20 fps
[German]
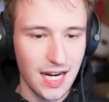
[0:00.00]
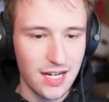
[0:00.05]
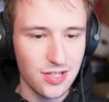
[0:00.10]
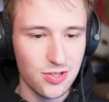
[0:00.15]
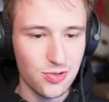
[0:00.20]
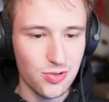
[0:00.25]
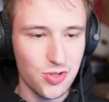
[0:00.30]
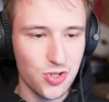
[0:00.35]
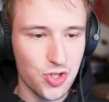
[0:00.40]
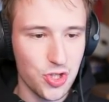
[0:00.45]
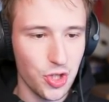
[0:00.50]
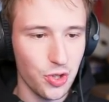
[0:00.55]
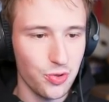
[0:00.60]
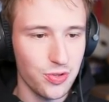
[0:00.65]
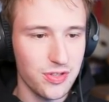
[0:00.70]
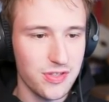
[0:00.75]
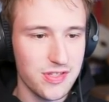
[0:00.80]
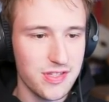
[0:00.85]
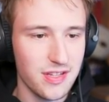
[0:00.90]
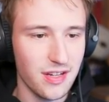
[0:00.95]
Kaktus
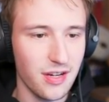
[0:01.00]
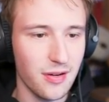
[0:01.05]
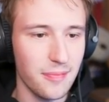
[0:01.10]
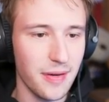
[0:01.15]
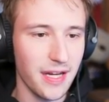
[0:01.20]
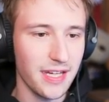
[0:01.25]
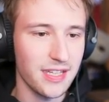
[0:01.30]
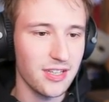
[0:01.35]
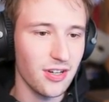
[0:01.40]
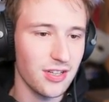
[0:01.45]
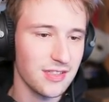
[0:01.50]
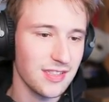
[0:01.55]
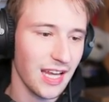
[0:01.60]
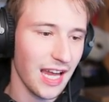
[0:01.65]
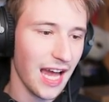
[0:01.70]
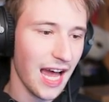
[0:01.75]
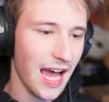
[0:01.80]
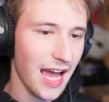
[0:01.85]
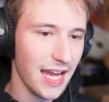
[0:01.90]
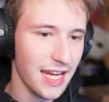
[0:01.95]
Jones. Oh mein Gott,
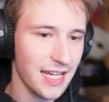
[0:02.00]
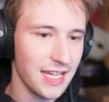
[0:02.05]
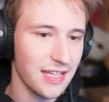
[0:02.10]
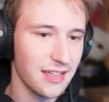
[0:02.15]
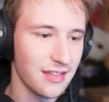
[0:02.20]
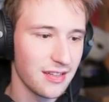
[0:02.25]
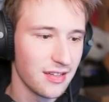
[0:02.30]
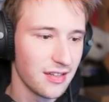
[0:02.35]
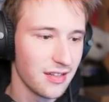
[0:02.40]
rein.